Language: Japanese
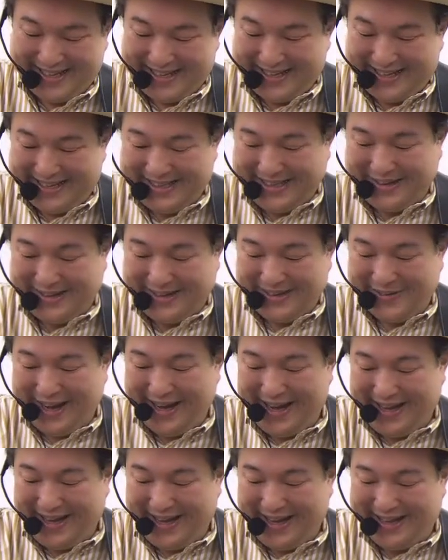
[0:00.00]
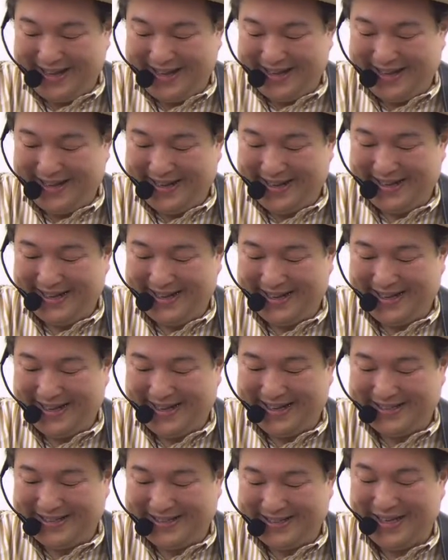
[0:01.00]
今日は
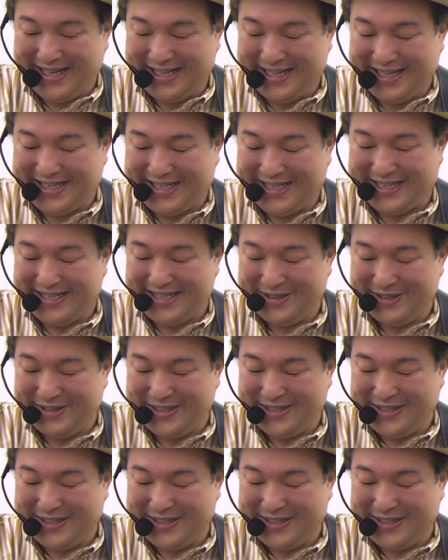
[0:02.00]
9月21